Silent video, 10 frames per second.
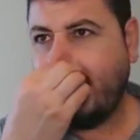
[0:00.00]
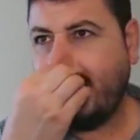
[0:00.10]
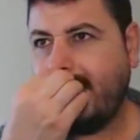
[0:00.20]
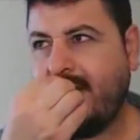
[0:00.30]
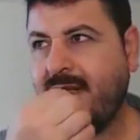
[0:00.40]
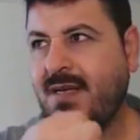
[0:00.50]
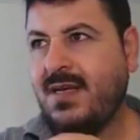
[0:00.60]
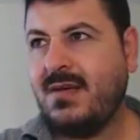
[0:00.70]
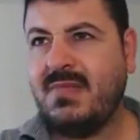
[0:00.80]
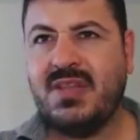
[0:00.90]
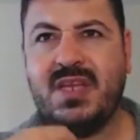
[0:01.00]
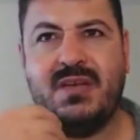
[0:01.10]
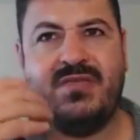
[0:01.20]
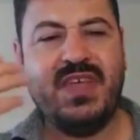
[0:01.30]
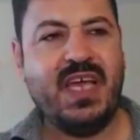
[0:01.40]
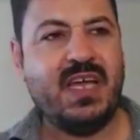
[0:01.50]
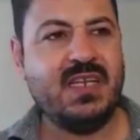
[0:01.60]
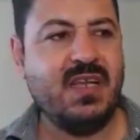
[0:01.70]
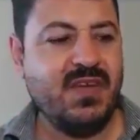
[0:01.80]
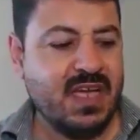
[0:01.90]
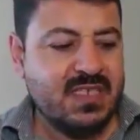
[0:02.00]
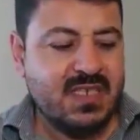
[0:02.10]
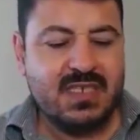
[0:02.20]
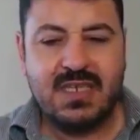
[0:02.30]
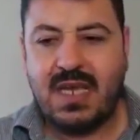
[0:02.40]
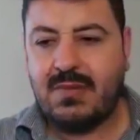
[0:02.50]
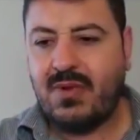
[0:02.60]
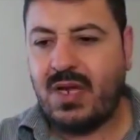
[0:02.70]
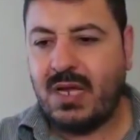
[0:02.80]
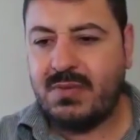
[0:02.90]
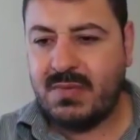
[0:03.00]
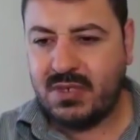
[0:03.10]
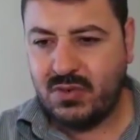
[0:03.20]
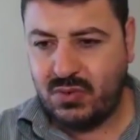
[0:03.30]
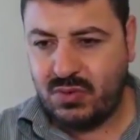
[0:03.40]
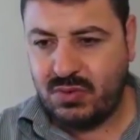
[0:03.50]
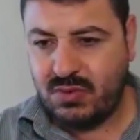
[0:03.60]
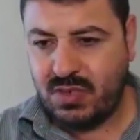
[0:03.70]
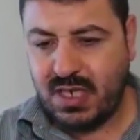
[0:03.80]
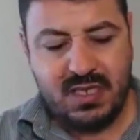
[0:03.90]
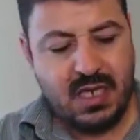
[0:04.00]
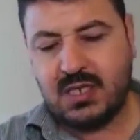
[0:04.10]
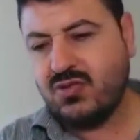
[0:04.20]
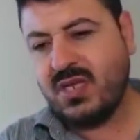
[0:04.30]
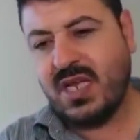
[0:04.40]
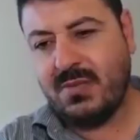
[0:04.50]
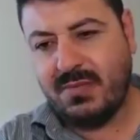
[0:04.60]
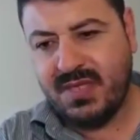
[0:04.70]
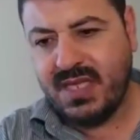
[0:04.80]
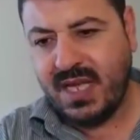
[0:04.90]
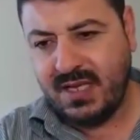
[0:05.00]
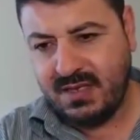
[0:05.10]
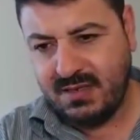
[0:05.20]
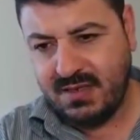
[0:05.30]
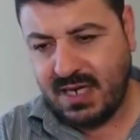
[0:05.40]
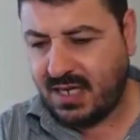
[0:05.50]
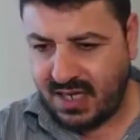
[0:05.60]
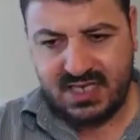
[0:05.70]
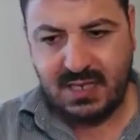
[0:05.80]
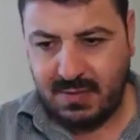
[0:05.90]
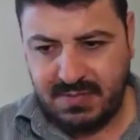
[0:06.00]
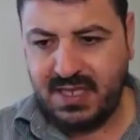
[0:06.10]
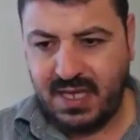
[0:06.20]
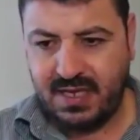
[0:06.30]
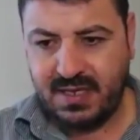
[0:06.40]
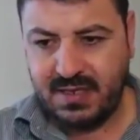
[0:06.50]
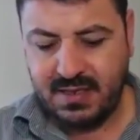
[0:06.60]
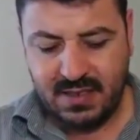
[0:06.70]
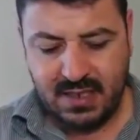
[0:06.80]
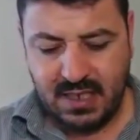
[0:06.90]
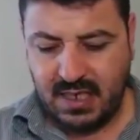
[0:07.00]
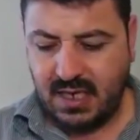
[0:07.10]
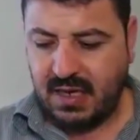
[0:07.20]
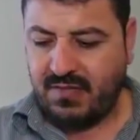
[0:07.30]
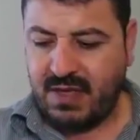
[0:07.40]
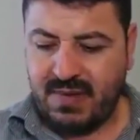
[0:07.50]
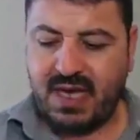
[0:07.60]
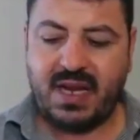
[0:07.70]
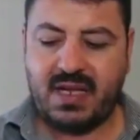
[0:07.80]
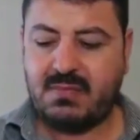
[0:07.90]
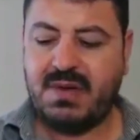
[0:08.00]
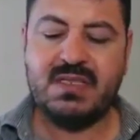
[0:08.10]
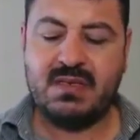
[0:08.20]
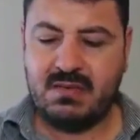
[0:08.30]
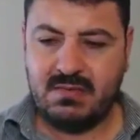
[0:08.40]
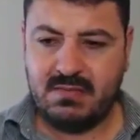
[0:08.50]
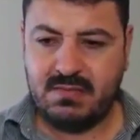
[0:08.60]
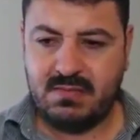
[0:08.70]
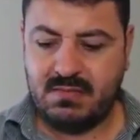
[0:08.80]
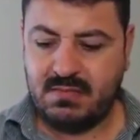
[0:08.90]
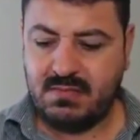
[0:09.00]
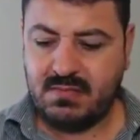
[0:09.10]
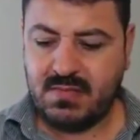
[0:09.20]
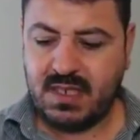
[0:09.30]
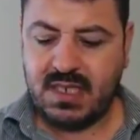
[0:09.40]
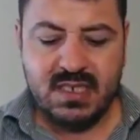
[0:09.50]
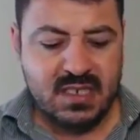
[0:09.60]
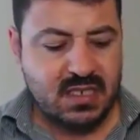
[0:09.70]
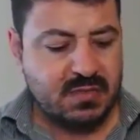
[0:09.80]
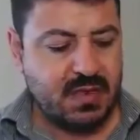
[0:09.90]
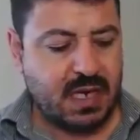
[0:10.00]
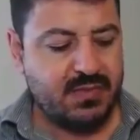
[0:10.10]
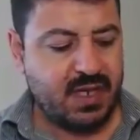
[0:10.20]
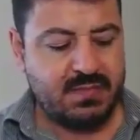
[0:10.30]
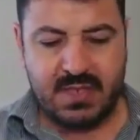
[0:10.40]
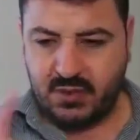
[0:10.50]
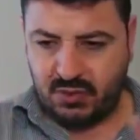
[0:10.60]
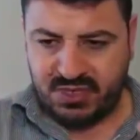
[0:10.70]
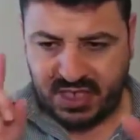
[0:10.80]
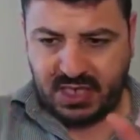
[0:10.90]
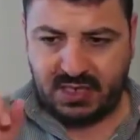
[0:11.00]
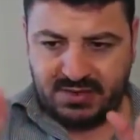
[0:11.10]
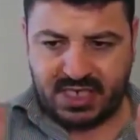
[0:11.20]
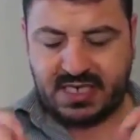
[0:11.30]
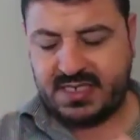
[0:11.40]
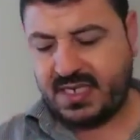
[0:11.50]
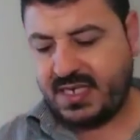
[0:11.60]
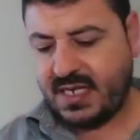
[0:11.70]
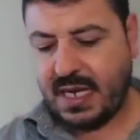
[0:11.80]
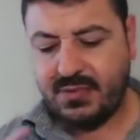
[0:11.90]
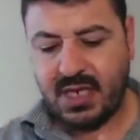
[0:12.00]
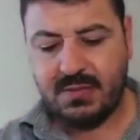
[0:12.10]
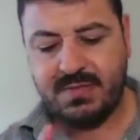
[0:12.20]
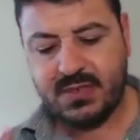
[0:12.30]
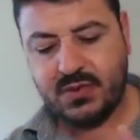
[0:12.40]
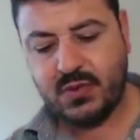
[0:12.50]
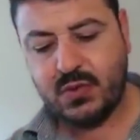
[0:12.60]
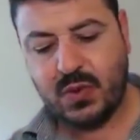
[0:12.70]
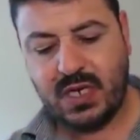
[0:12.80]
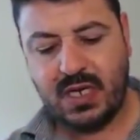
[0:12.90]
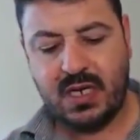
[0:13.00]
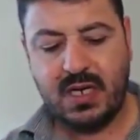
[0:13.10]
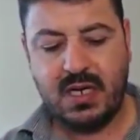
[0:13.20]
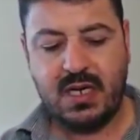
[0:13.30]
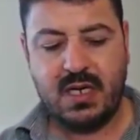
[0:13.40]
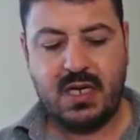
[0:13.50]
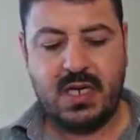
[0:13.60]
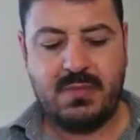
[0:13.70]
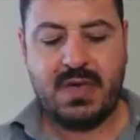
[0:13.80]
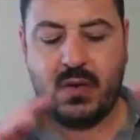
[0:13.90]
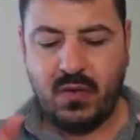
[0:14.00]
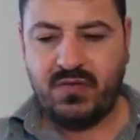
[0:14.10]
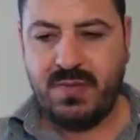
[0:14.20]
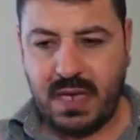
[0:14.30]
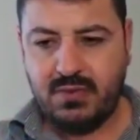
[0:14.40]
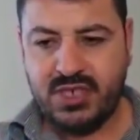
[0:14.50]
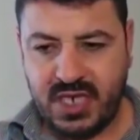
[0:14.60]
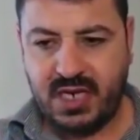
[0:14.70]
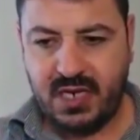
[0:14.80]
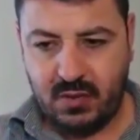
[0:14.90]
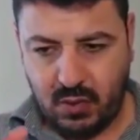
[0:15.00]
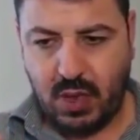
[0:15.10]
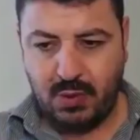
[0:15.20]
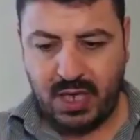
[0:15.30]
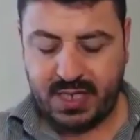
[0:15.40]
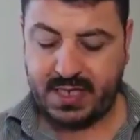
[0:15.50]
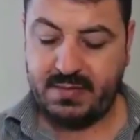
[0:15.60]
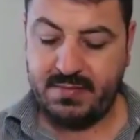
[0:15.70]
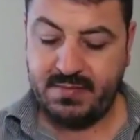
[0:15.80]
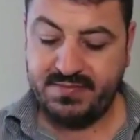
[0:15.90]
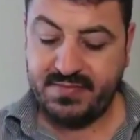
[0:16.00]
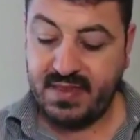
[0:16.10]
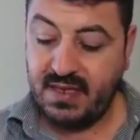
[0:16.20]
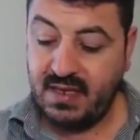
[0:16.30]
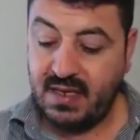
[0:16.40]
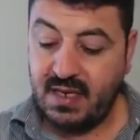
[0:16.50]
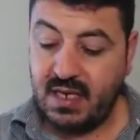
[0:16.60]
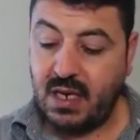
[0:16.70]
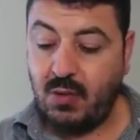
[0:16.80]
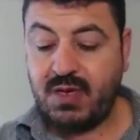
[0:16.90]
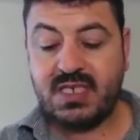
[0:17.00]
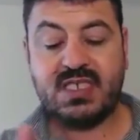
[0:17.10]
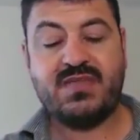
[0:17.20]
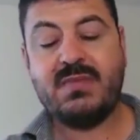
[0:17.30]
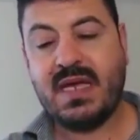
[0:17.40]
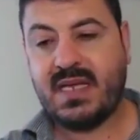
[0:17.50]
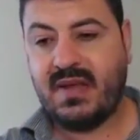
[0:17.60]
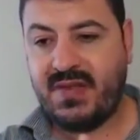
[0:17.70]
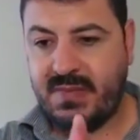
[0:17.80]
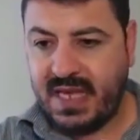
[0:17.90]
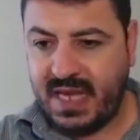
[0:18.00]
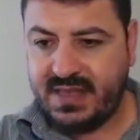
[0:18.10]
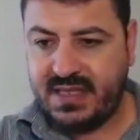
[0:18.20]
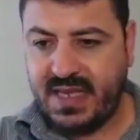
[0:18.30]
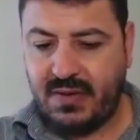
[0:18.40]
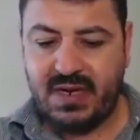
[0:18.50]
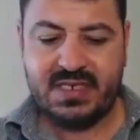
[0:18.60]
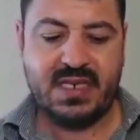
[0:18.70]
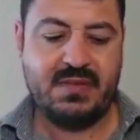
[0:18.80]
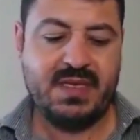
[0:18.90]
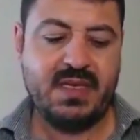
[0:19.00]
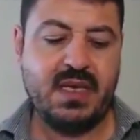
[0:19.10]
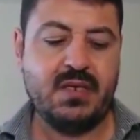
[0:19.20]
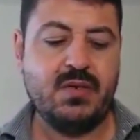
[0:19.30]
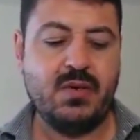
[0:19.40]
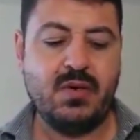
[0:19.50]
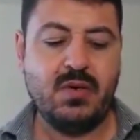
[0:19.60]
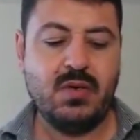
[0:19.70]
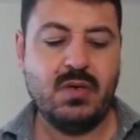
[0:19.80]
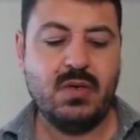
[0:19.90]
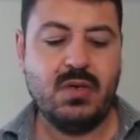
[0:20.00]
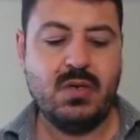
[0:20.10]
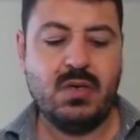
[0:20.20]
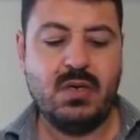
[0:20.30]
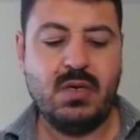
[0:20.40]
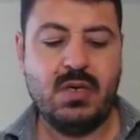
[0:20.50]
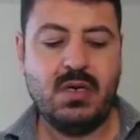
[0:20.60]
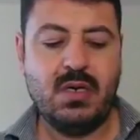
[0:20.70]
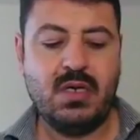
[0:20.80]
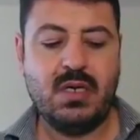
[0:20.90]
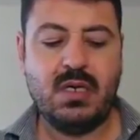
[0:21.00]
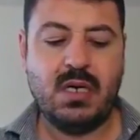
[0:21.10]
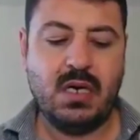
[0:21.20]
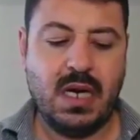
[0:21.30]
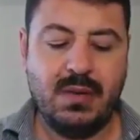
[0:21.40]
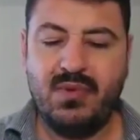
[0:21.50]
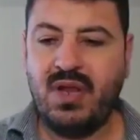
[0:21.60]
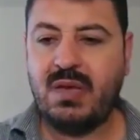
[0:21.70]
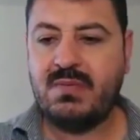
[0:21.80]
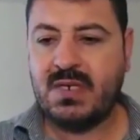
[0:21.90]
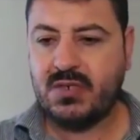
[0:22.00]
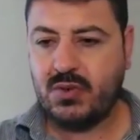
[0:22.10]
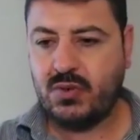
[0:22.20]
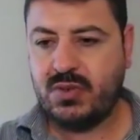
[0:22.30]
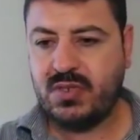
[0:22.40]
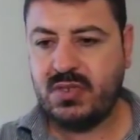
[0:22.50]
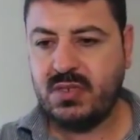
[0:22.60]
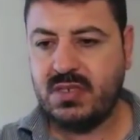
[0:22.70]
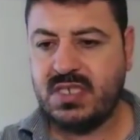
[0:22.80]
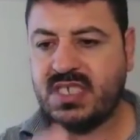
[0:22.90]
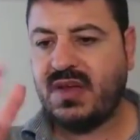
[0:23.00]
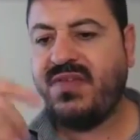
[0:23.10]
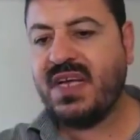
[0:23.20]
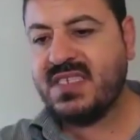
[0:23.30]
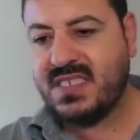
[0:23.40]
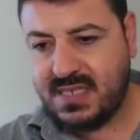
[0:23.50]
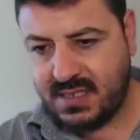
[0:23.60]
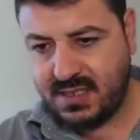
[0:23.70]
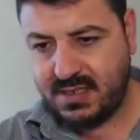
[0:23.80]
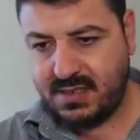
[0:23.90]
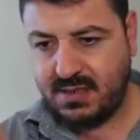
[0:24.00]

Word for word: آه مثلا في حديث في قصه عبد الله بن مسعود درسوني اياها بالابتدائي انا درستها بالابتدائي في معركه بدر قصه ابو عبد الله بن مسعود بشكل بشكل سريع عبد الله بن مسعود والمعروف بابو جهل اللي ابو الحكم لهم قصه في مكه في بدايه الدعوه الاسلاميه انه آه، عبد الله بن مسعود استفز